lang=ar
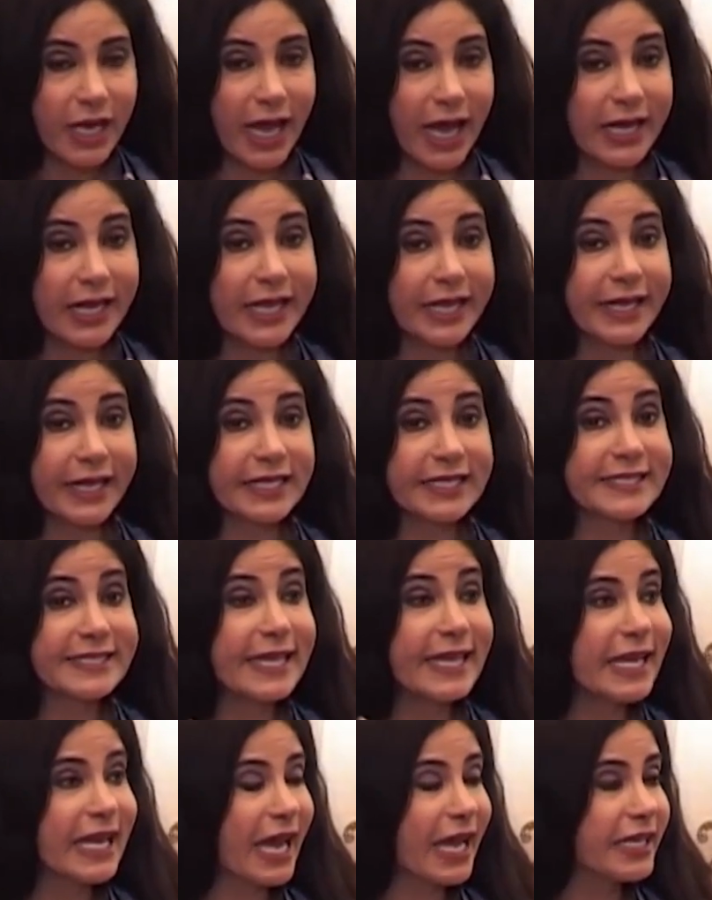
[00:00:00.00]

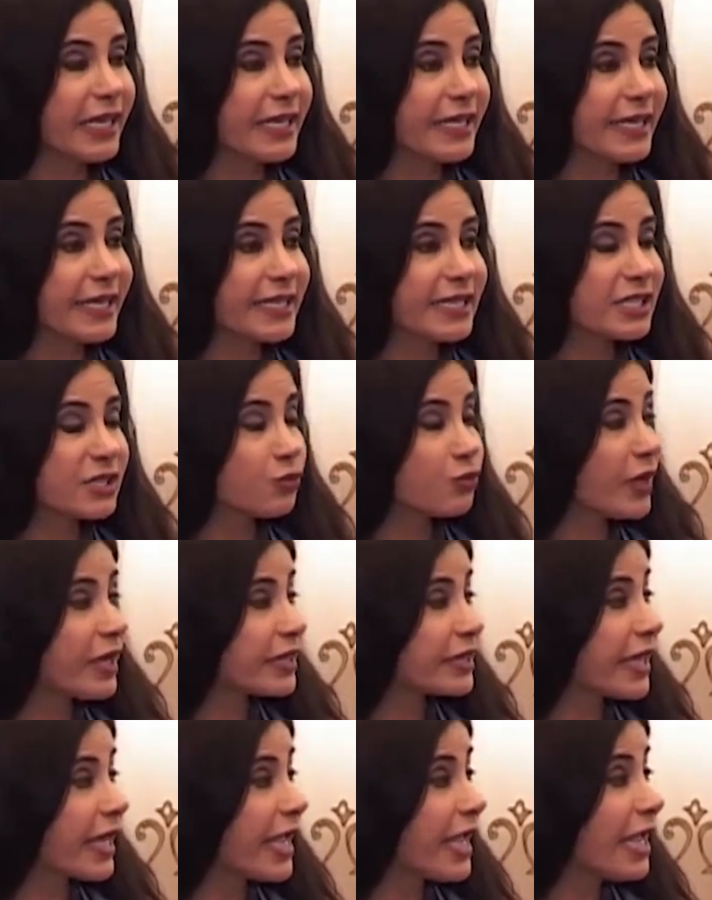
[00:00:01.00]
الانعزال عن الناس
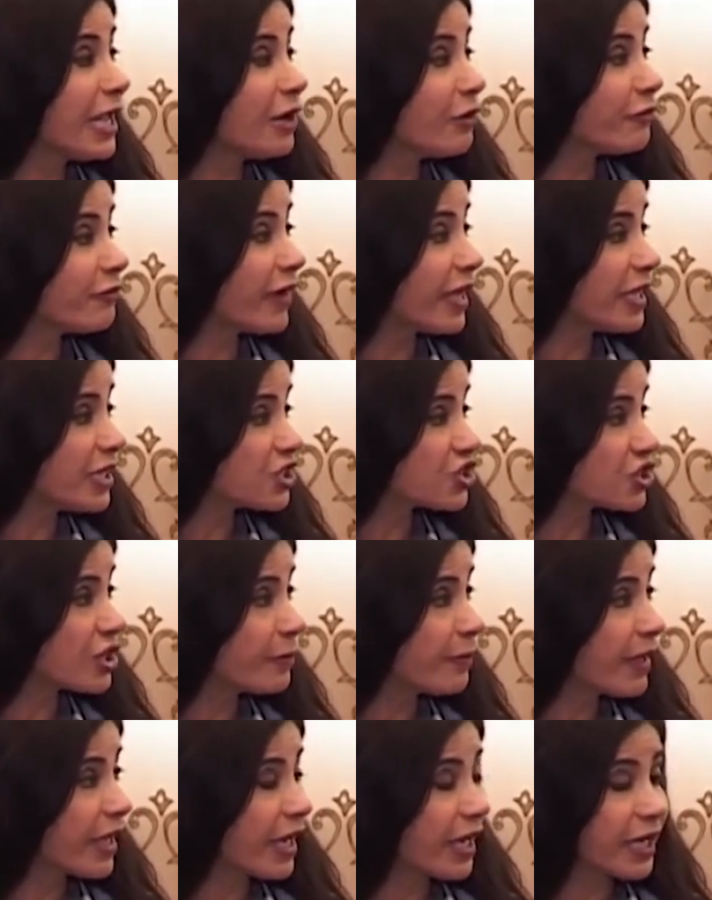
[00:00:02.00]
والتالف
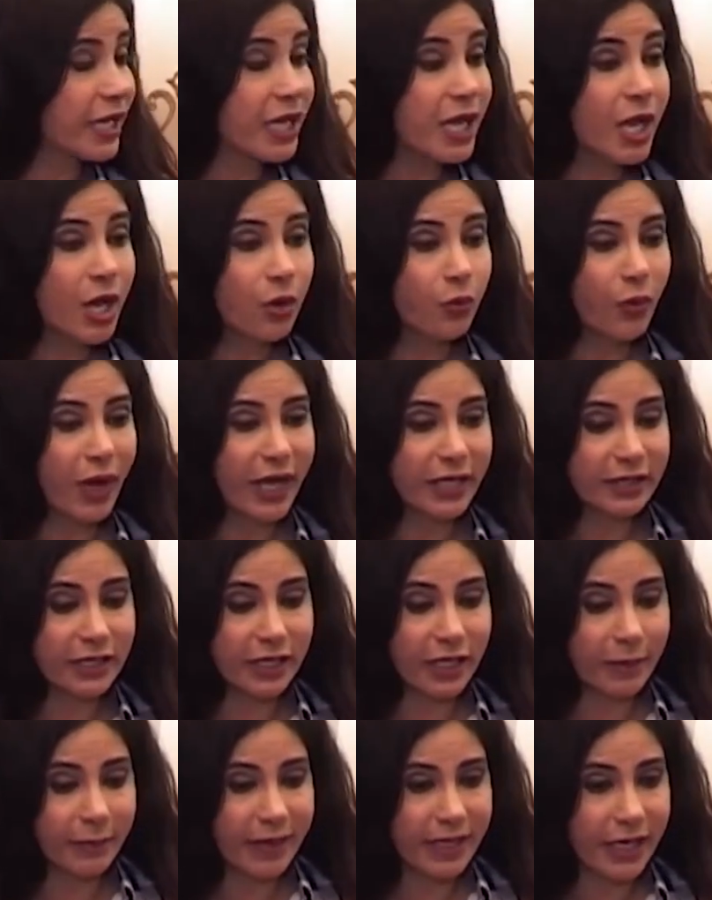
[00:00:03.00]
الاجتماعي وحتى
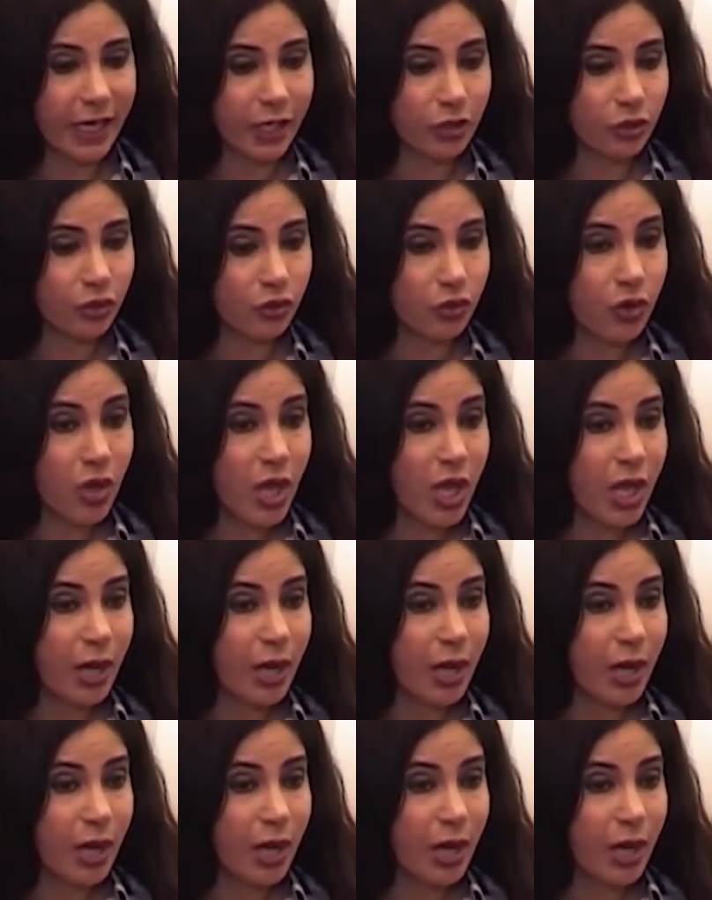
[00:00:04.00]
كمان انه